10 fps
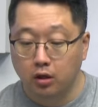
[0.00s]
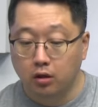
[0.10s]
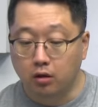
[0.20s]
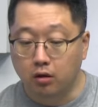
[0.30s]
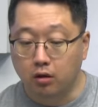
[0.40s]

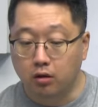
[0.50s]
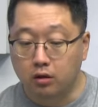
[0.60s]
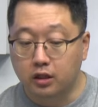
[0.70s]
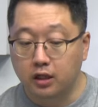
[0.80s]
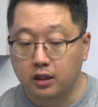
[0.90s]
어,
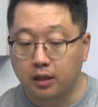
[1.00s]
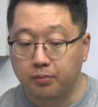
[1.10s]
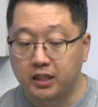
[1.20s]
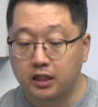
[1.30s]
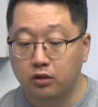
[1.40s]
특히 이제
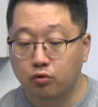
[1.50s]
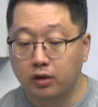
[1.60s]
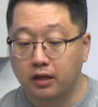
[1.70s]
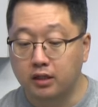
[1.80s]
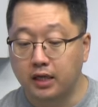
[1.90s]
PC
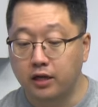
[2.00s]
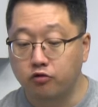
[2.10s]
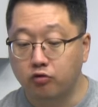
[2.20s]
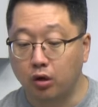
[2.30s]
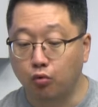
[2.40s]
쪽의
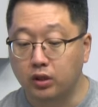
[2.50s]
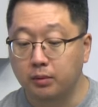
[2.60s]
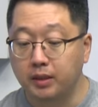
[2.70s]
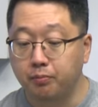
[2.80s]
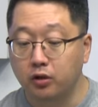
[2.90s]
DAU가
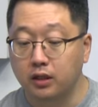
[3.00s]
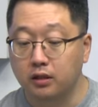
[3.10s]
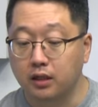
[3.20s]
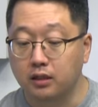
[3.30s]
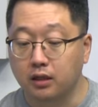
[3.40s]

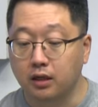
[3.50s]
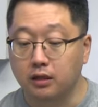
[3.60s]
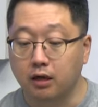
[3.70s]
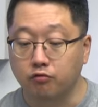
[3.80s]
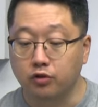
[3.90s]
52%나
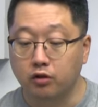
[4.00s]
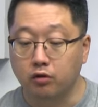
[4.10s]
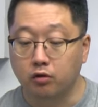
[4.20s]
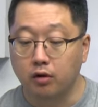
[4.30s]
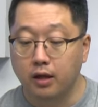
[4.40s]
증가를
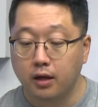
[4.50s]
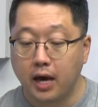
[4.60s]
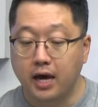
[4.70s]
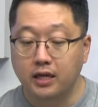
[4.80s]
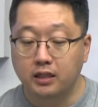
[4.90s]
했고요.
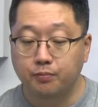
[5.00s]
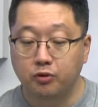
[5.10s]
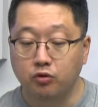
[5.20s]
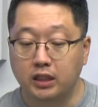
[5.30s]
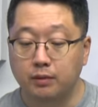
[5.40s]

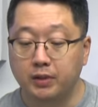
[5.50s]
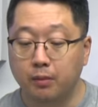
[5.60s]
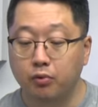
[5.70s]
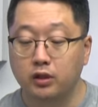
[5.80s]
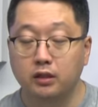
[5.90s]
ASP도
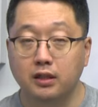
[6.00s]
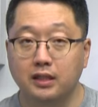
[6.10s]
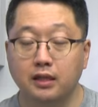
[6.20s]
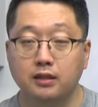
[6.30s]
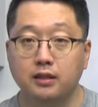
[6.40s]
23%나
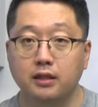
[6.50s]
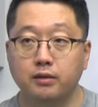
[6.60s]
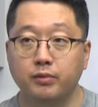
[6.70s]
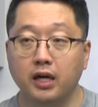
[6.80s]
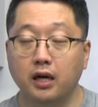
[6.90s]
상승을
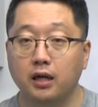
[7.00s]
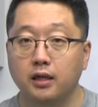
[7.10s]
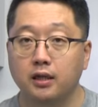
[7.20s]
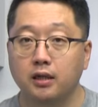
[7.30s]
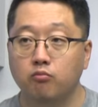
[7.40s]
했습니다.
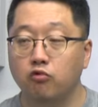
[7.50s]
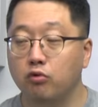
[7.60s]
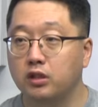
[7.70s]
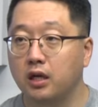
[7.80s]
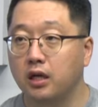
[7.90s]
물론
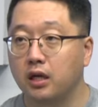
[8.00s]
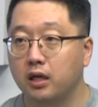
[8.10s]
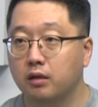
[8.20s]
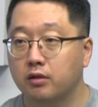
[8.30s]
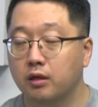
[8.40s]
이제
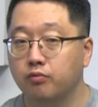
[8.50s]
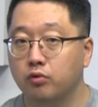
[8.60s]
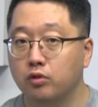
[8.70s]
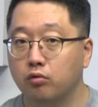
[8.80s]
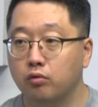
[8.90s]

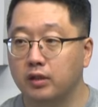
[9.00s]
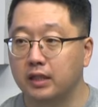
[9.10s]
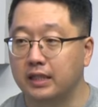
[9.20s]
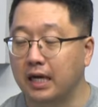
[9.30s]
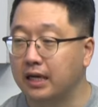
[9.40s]
크래프톤이 또
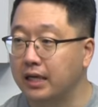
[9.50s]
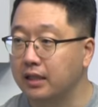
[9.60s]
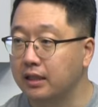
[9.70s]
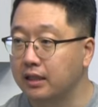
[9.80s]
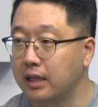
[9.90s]
이제
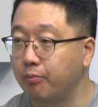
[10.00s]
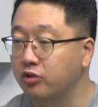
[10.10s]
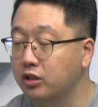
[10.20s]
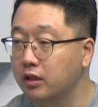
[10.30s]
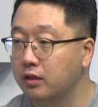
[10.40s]
약간 나쁜
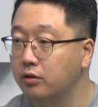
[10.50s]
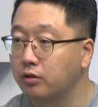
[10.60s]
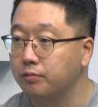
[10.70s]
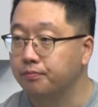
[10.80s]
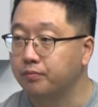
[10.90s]
짓을
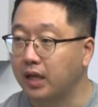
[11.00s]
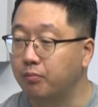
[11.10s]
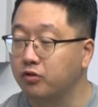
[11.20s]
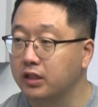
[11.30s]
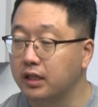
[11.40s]
해서
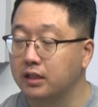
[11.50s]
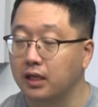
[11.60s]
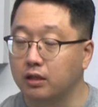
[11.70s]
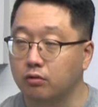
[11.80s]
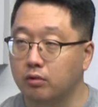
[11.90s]
나쁜 짓까지는
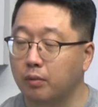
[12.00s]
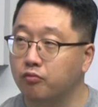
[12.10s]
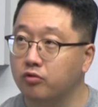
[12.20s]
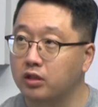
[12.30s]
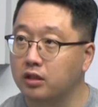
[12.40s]
아니에요.
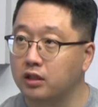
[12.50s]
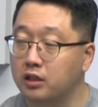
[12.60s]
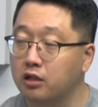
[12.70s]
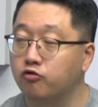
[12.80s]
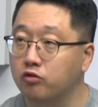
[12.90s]
나쁜 짓인지
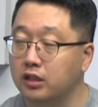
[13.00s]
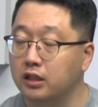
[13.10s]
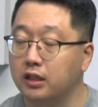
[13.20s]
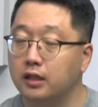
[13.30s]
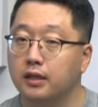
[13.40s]
실수인지